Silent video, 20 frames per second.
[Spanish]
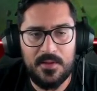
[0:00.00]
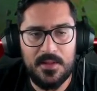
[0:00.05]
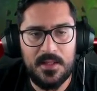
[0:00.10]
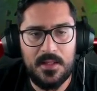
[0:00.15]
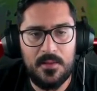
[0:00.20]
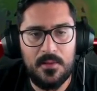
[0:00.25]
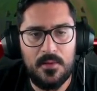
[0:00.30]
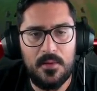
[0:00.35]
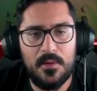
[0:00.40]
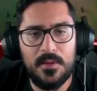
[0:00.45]

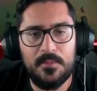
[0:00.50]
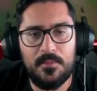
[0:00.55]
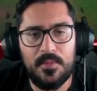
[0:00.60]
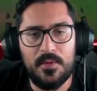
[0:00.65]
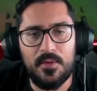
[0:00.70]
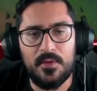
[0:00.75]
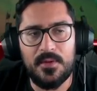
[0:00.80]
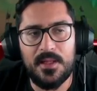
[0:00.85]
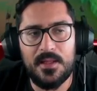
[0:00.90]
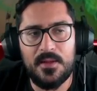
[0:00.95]
activo y por
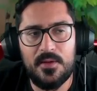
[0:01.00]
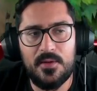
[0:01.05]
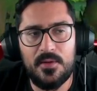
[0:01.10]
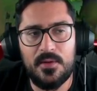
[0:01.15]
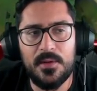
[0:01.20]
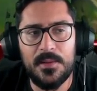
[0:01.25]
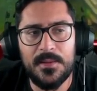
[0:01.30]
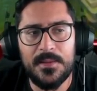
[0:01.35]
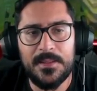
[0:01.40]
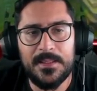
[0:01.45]
lo tanto
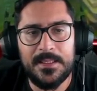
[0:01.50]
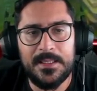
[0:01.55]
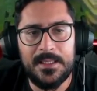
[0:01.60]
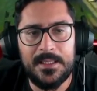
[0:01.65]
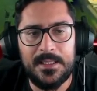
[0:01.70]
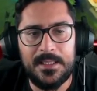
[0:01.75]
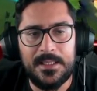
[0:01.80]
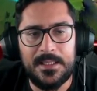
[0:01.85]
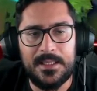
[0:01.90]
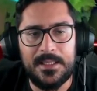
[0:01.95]

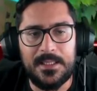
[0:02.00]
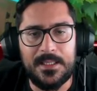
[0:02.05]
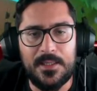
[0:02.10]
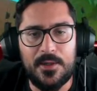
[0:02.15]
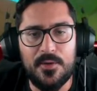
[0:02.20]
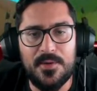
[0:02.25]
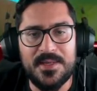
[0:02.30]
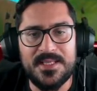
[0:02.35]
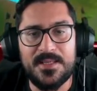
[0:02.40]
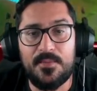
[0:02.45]
eh,
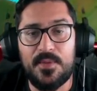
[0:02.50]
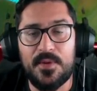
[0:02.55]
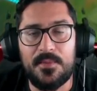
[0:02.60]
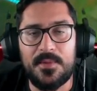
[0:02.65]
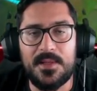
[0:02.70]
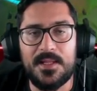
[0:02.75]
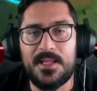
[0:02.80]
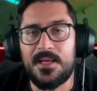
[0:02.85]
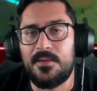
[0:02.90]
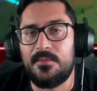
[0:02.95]
no vas a poder
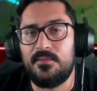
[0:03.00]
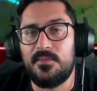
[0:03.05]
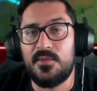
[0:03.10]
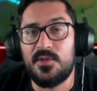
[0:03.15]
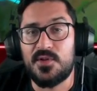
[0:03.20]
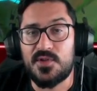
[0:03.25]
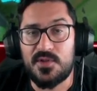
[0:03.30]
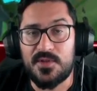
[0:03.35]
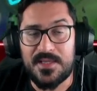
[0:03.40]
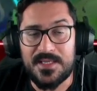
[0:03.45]
meter
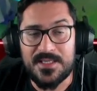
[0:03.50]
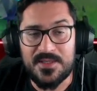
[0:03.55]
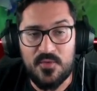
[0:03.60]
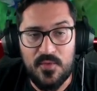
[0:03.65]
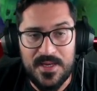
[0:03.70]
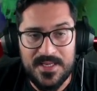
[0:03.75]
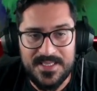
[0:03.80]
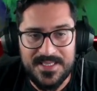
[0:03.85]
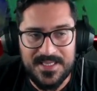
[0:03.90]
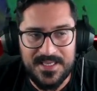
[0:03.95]
dos o tres
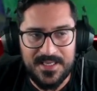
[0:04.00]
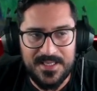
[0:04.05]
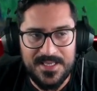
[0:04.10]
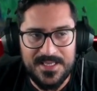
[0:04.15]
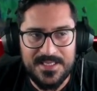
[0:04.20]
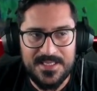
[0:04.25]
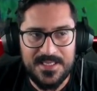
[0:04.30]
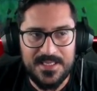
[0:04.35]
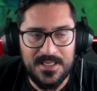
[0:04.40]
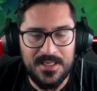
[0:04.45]
curas
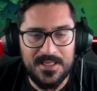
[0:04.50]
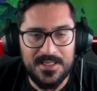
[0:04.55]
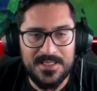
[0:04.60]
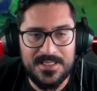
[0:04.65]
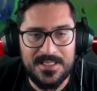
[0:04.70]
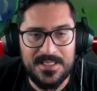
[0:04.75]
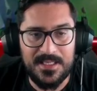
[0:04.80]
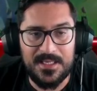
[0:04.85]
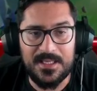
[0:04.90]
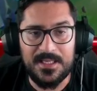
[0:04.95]
seguidas
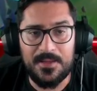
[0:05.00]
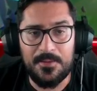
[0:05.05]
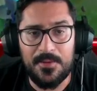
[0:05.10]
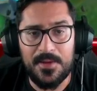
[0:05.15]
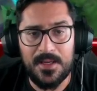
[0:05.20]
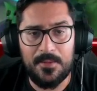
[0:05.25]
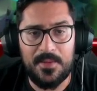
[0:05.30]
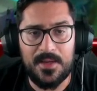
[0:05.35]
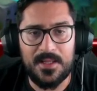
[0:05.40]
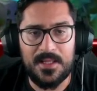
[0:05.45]
sin que te
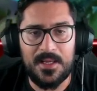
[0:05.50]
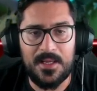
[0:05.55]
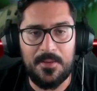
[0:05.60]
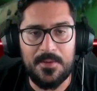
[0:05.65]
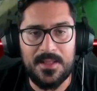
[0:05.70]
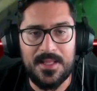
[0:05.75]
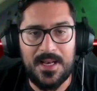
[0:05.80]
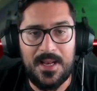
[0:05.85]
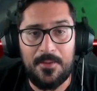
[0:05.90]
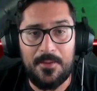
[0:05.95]
baje
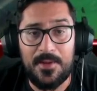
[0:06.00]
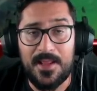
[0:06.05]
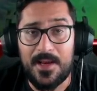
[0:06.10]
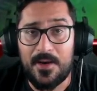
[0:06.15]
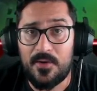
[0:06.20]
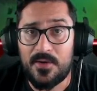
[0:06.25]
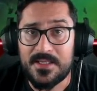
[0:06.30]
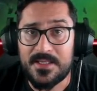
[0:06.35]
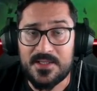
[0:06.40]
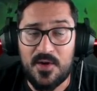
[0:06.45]
prácticamente la vida,
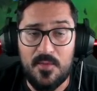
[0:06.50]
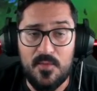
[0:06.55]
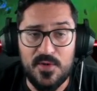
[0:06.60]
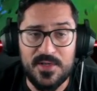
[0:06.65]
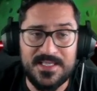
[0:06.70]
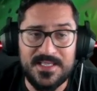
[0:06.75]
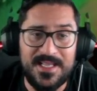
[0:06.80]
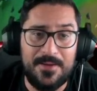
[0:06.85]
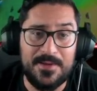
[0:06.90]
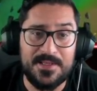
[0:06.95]
¿no? Que es como
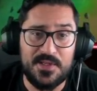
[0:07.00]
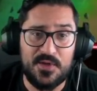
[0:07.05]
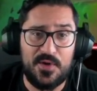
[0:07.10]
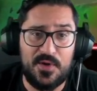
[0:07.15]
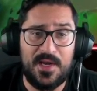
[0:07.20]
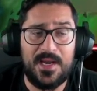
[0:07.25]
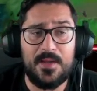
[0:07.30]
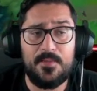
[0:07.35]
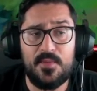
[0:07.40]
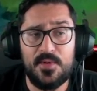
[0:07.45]
estaba
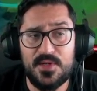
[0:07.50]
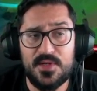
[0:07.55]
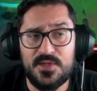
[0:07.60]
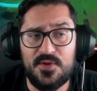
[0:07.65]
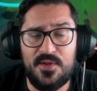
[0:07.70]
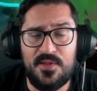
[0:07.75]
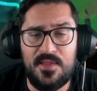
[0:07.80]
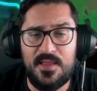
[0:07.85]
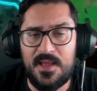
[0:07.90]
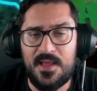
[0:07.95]
Soraka y por eso
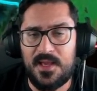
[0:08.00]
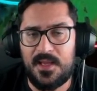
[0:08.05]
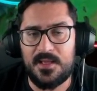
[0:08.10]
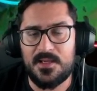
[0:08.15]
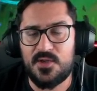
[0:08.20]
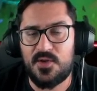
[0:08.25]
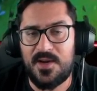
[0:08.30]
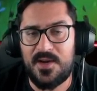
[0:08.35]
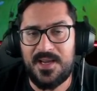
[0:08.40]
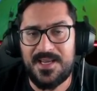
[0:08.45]
decía que
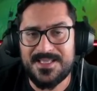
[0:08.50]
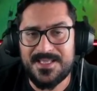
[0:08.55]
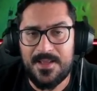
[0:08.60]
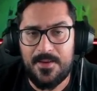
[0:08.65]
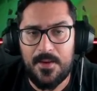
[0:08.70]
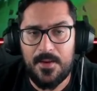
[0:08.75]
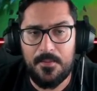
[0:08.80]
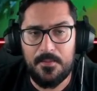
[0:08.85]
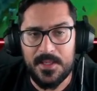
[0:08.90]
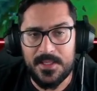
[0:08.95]
Soraka
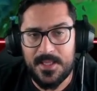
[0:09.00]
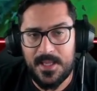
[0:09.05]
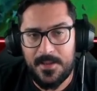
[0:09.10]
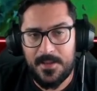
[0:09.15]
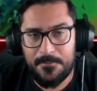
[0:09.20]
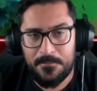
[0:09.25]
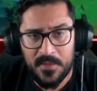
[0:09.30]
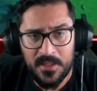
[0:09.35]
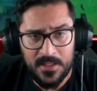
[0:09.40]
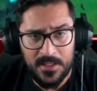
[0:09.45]
estaba en meta
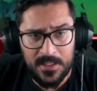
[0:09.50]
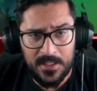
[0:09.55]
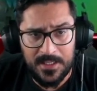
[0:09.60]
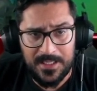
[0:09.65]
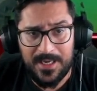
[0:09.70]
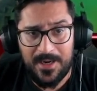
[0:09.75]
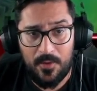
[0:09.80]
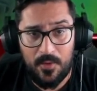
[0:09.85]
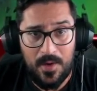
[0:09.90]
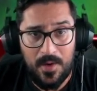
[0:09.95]
y
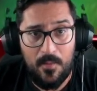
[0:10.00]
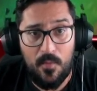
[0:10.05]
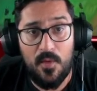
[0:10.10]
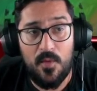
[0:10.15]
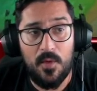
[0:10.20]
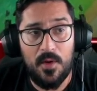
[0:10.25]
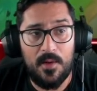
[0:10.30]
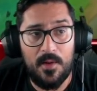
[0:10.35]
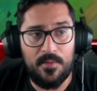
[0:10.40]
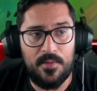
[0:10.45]
era una muy
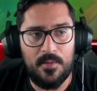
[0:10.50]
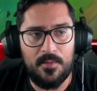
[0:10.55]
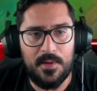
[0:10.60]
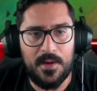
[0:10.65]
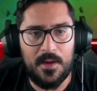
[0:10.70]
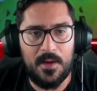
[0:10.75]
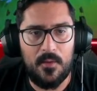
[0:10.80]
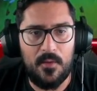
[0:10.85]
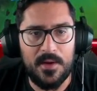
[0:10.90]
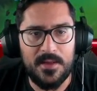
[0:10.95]
buena opción
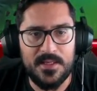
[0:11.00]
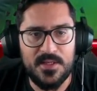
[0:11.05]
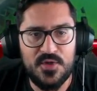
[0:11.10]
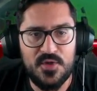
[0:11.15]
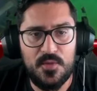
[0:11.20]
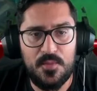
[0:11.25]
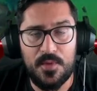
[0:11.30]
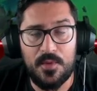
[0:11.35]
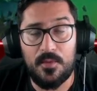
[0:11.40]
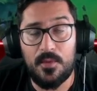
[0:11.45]
para jugar de
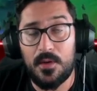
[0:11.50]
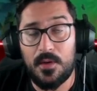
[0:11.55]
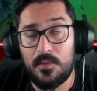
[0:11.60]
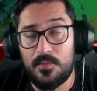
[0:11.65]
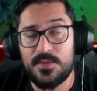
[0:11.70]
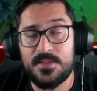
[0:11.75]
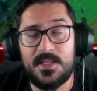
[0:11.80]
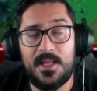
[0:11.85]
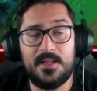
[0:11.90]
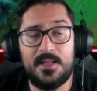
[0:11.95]
support. Bueno,
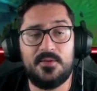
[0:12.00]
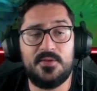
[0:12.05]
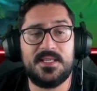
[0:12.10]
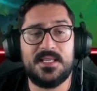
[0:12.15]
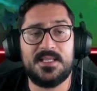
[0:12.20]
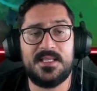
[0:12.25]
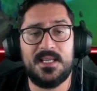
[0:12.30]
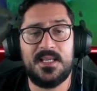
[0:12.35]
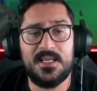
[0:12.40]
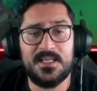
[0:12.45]
pues tanto es
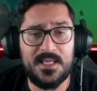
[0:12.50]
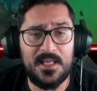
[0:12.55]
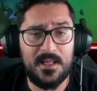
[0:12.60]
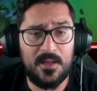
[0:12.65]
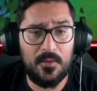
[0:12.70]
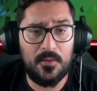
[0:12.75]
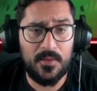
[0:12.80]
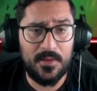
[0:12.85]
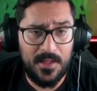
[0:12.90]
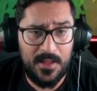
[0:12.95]
así que se han
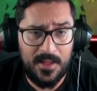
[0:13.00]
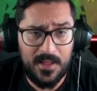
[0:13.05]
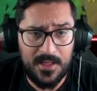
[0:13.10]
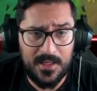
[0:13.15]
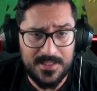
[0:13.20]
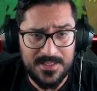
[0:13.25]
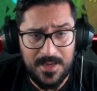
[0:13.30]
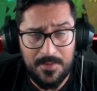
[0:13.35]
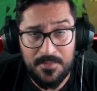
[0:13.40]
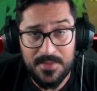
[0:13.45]
dado cuenta de
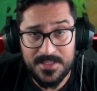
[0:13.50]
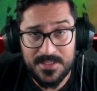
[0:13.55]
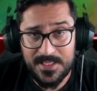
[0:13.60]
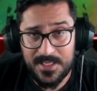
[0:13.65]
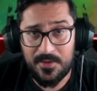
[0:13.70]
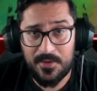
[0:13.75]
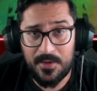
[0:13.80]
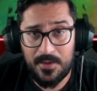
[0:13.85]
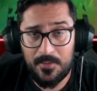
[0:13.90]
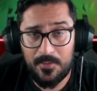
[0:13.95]
que se han
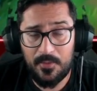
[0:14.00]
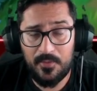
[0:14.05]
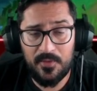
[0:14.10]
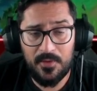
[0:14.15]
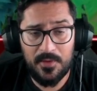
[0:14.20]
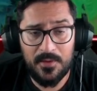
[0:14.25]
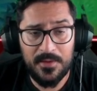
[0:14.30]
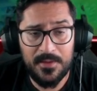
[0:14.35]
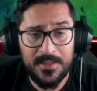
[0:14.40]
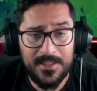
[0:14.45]
pasado en el
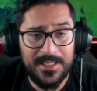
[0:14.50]
bufo